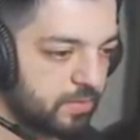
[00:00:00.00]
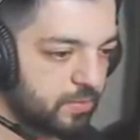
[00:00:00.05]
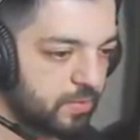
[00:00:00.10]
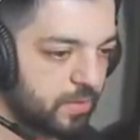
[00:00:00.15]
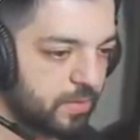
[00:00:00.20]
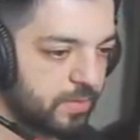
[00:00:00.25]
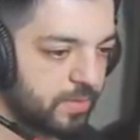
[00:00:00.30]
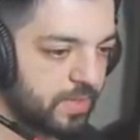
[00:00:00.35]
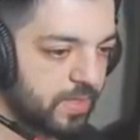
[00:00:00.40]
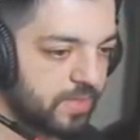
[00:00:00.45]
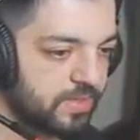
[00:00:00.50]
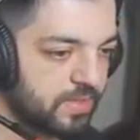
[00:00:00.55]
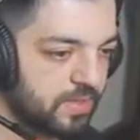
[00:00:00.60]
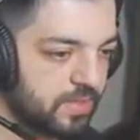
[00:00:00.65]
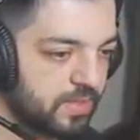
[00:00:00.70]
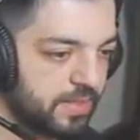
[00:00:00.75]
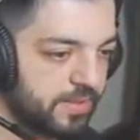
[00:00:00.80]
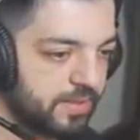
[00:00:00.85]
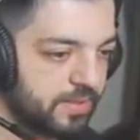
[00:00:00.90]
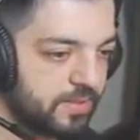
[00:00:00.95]
Buraya mı
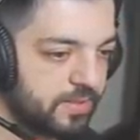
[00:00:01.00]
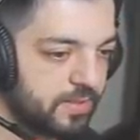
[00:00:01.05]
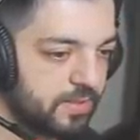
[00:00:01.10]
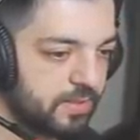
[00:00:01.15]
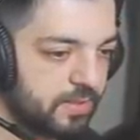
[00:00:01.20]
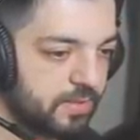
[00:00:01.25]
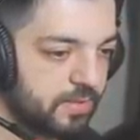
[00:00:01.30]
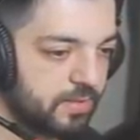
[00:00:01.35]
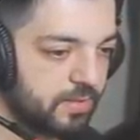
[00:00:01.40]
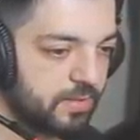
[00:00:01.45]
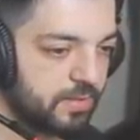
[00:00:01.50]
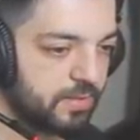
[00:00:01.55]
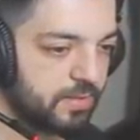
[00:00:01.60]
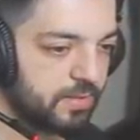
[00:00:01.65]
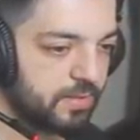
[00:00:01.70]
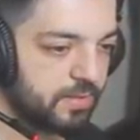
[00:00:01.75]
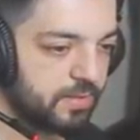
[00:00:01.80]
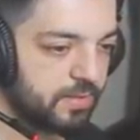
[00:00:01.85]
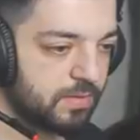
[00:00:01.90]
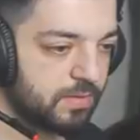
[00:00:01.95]
geleceksin kardeş?
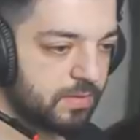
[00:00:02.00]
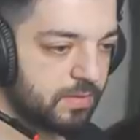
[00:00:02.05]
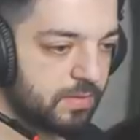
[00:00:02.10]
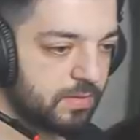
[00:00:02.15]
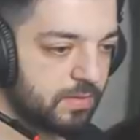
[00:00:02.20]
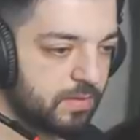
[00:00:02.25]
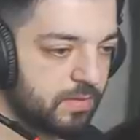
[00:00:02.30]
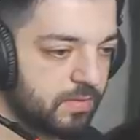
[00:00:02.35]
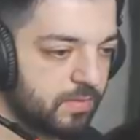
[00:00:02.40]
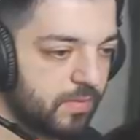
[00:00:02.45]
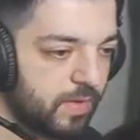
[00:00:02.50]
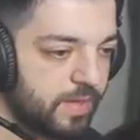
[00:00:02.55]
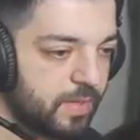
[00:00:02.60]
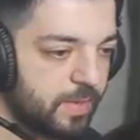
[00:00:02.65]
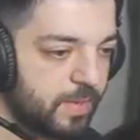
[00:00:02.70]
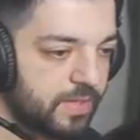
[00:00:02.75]
Var